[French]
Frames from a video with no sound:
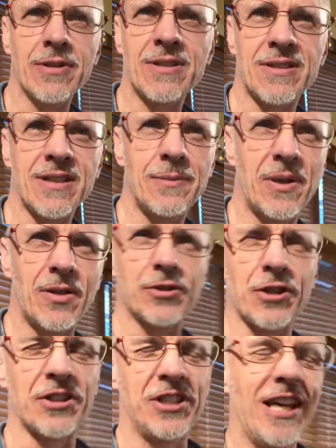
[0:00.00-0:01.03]
c'est ça, par
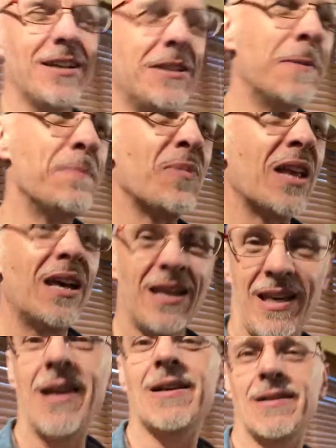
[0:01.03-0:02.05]
entretien,
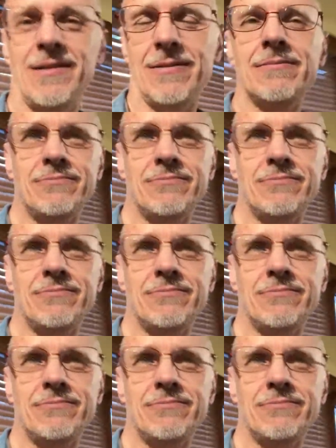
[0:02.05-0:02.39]
euh,